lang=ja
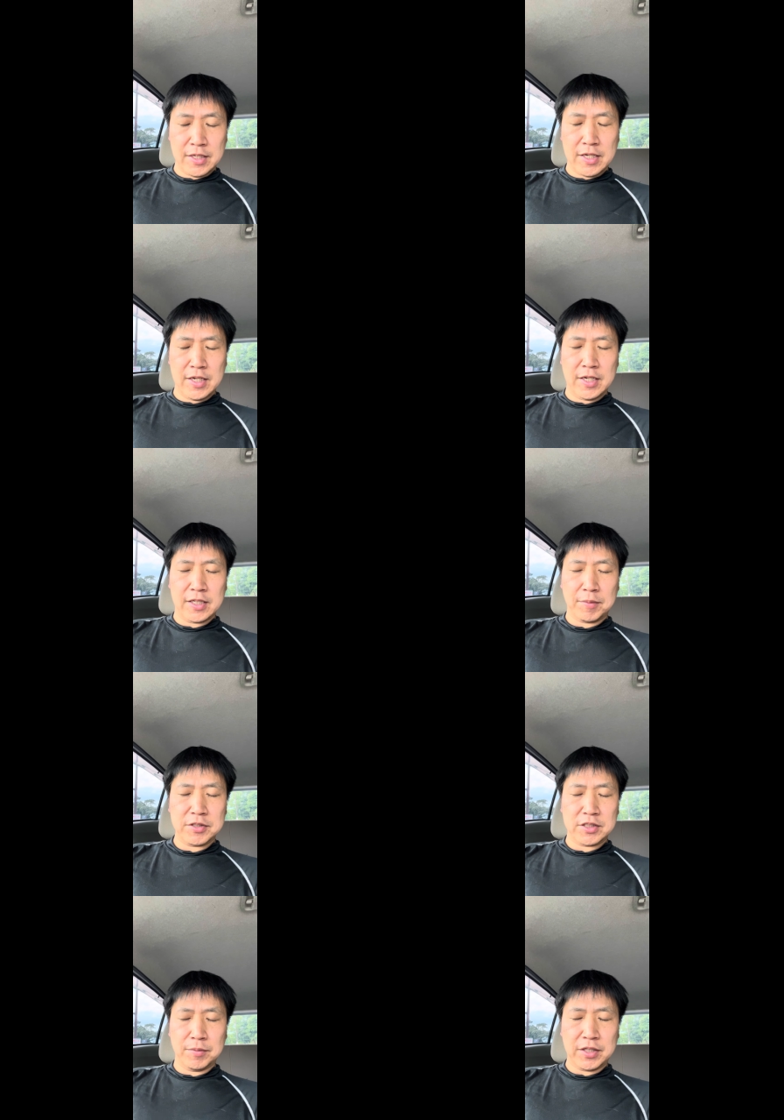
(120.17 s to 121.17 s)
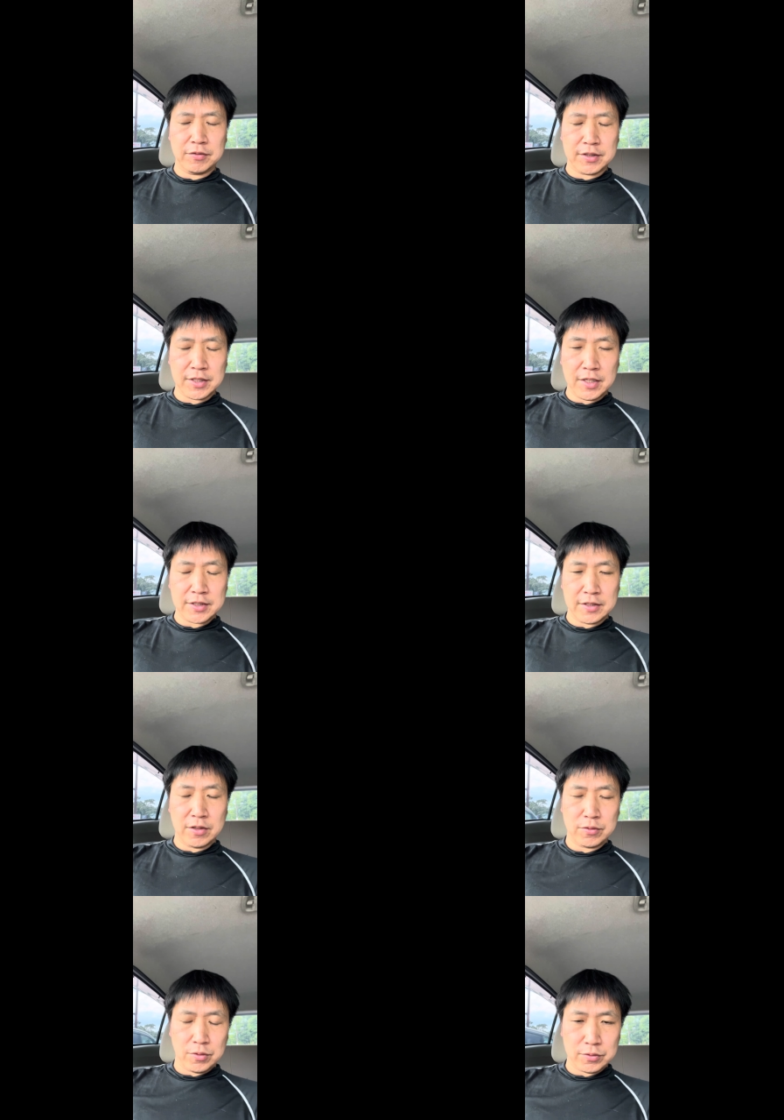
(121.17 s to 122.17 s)
えー、試してみてください。
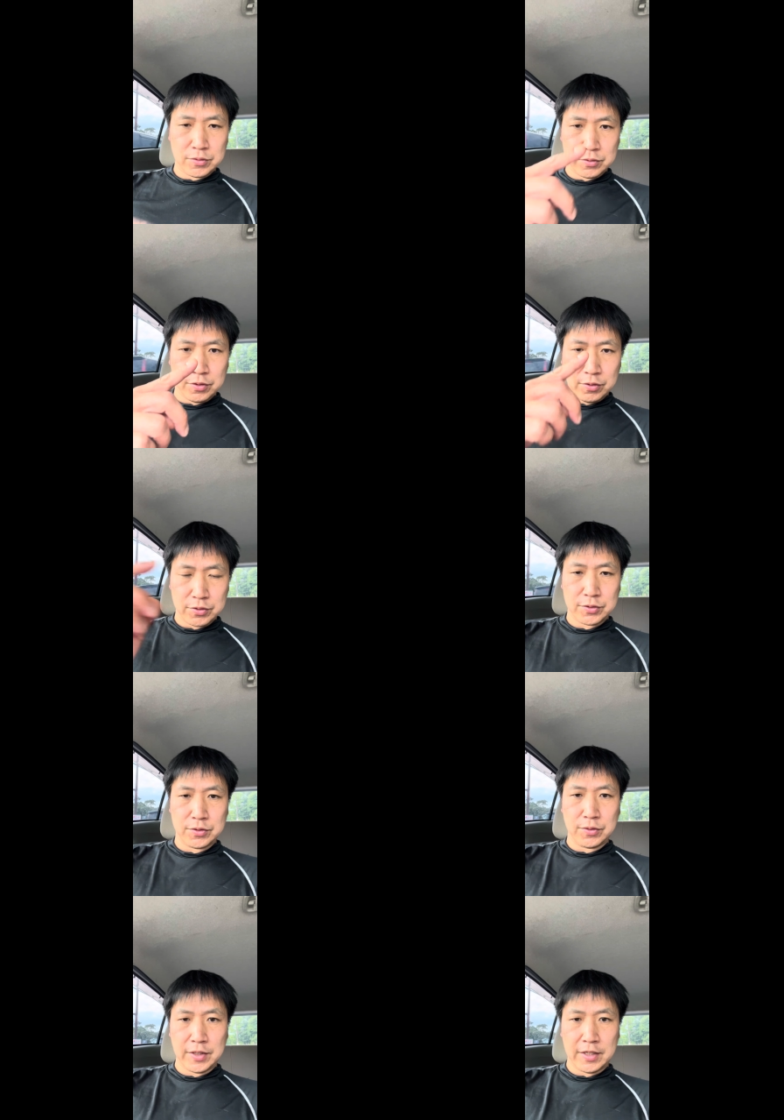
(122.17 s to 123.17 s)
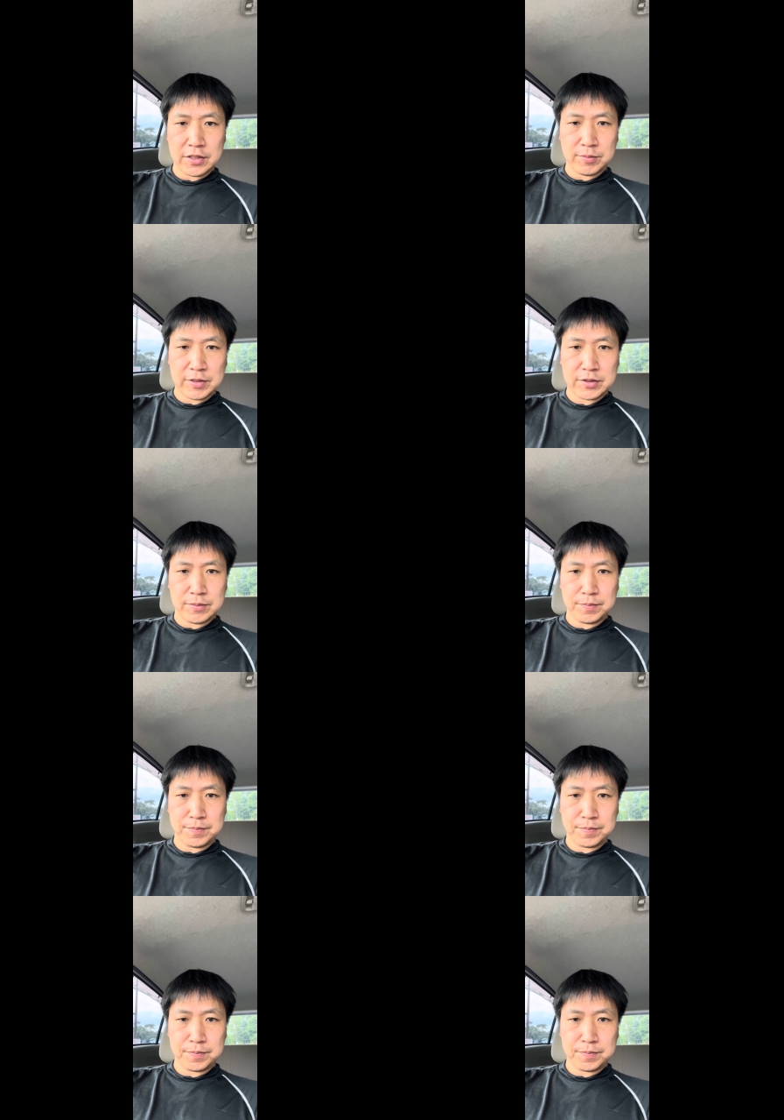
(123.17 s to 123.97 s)
チャンネル登録どうぞよろしくお願いいたします。